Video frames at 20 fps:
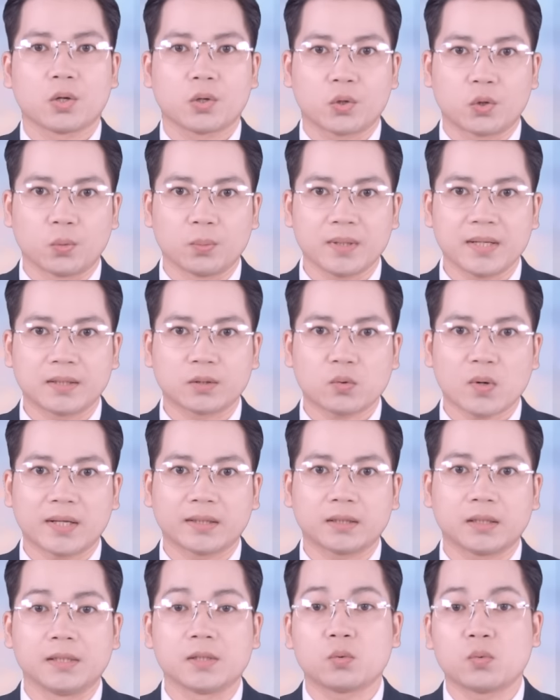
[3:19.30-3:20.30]
Cũng liên
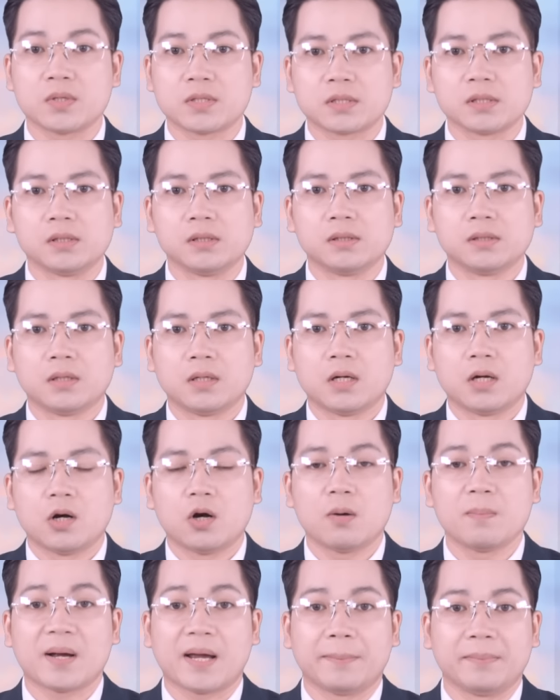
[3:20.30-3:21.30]
quan tới quân sự,
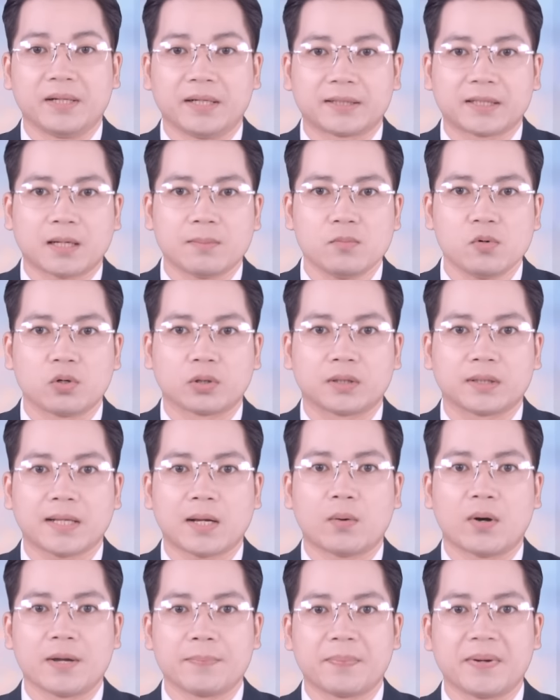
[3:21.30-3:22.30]
hôm ngày mười tháng một,
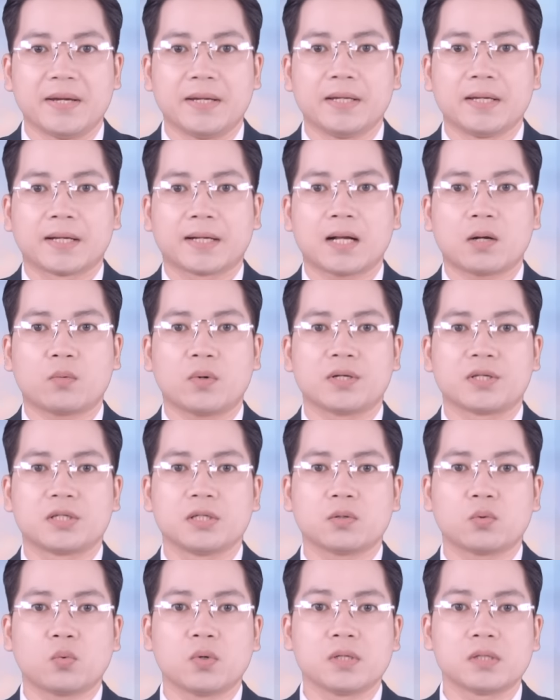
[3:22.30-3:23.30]
theo a pê, các quan
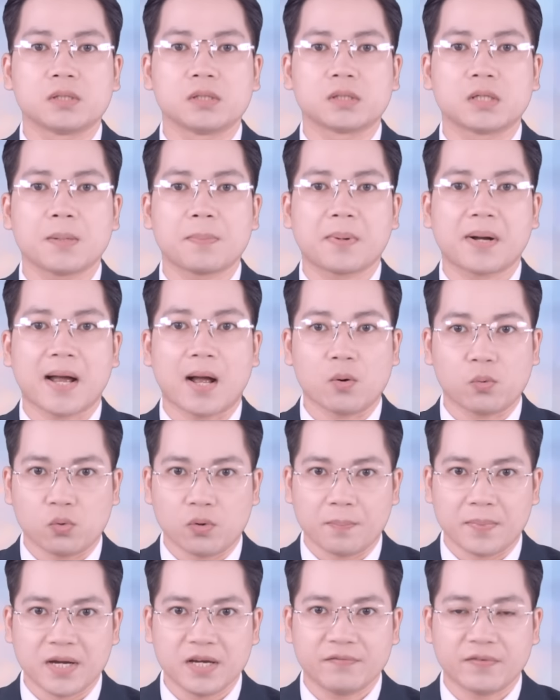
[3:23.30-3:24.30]
chức quân sự cấp cao
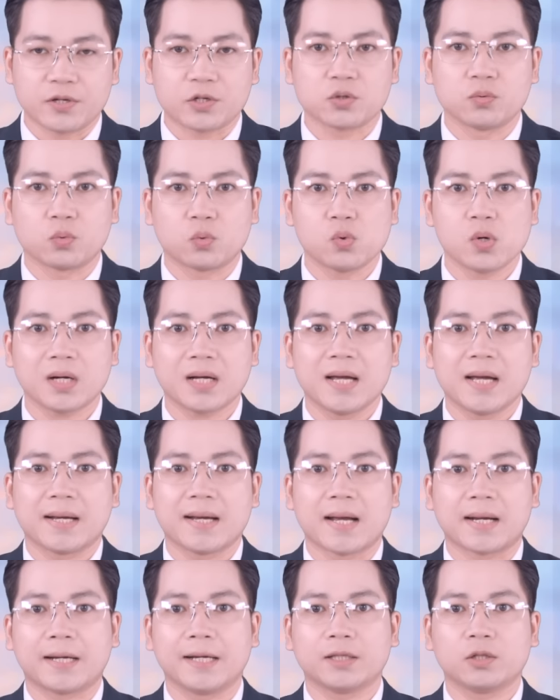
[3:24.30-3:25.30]
của Mỹ và Trung Quốc
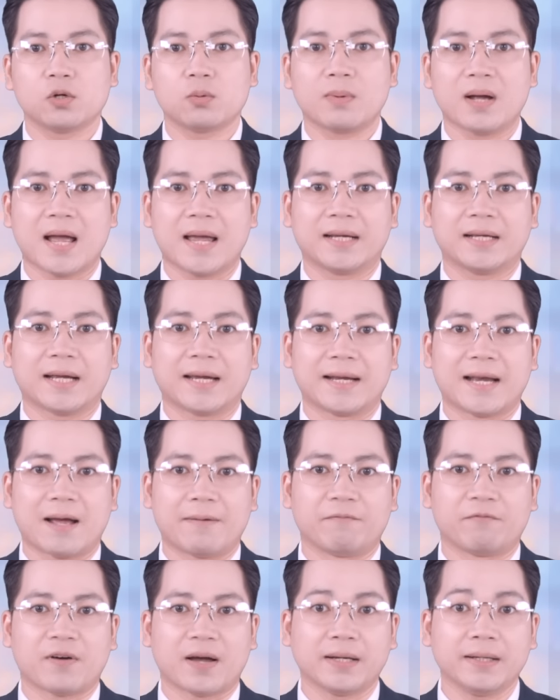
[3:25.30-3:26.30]
đã kết thúc hai ngày
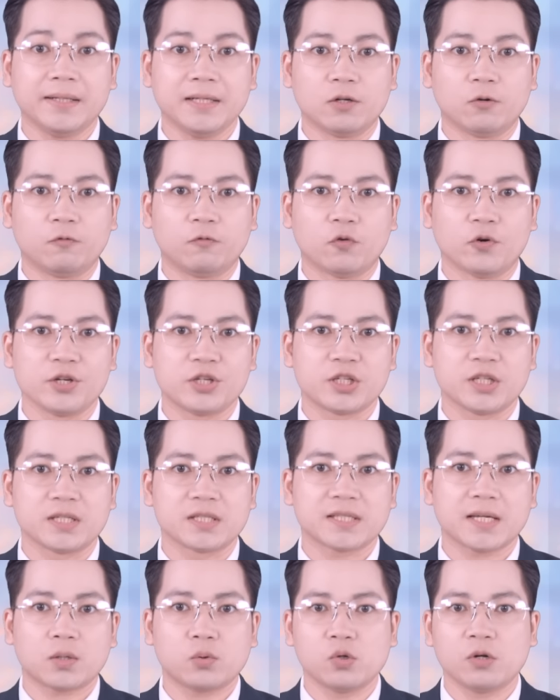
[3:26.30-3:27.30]
đàm phán điều phối
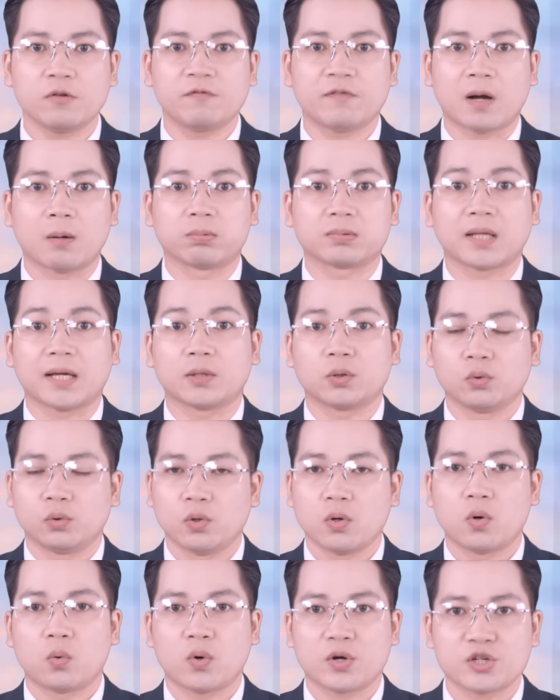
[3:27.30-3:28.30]
chính sách quốc phòng tại
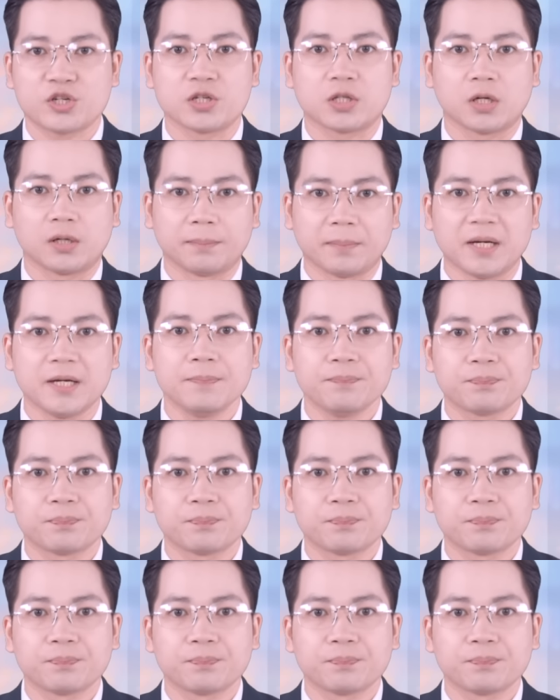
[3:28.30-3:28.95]
thủ đô Washington, Mỹ.